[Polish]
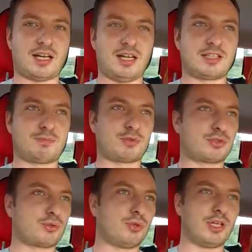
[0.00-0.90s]
Alex
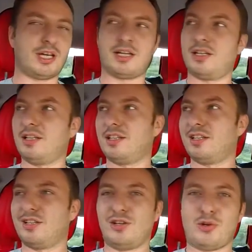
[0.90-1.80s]
poszukuje
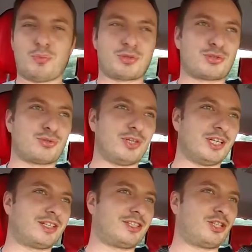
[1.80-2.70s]

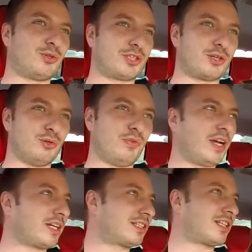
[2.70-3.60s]
poszukuje
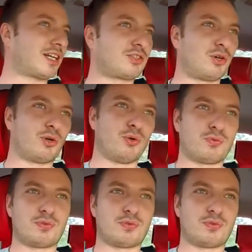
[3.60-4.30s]
ciężarówek, traktorów